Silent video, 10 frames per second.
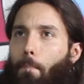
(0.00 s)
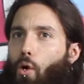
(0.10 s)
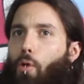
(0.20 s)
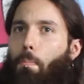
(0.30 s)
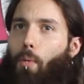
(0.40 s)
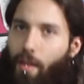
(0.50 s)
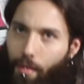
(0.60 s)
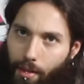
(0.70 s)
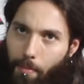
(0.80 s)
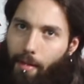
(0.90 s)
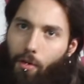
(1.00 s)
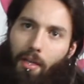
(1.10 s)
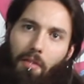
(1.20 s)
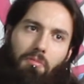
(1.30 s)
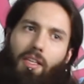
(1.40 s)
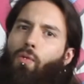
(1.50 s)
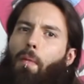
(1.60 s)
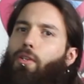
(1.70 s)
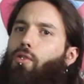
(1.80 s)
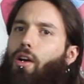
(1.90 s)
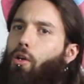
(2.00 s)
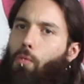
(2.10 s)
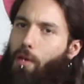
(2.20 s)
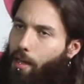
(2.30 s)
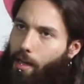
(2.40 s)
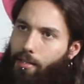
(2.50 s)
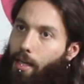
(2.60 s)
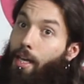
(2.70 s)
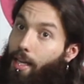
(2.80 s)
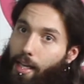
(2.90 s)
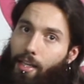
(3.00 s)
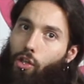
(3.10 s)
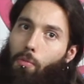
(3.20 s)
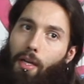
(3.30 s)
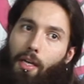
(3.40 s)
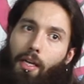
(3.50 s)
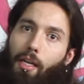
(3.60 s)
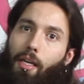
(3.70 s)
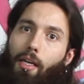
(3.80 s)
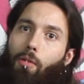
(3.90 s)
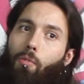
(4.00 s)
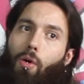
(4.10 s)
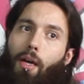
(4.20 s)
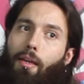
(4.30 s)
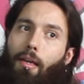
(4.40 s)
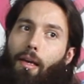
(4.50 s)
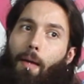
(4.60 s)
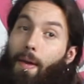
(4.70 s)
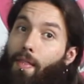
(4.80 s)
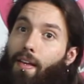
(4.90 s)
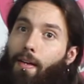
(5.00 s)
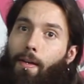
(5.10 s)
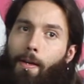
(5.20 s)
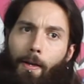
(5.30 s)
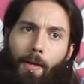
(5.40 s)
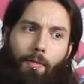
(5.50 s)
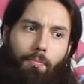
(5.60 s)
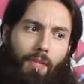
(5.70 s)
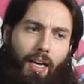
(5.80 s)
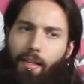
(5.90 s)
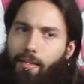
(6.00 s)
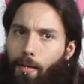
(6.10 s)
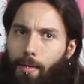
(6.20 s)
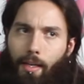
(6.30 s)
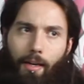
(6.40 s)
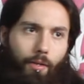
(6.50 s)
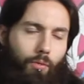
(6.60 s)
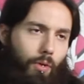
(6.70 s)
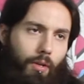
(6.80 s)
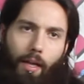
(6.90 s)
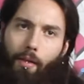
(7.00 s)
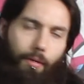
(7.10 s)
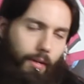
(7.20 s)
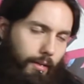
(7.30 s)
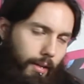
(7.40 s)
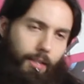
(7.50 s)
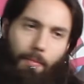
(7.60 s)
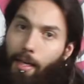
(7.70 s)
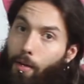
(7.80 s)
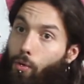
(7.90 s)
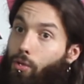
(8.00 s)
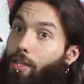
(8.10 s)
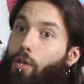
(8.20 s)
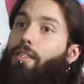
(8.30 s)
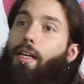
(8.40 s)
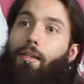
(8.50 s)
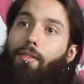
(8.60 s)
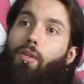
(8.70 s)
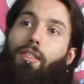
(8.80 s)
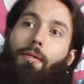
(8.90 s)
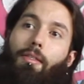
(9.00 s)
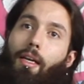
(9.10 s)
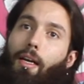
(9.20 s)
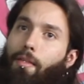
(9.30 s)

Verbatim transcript: poco por encima de lo que tiene una persona común en casa, que es como como hay que aprender de nada sirve tener un ordenador de 3.000 euros si no le, sabes sacar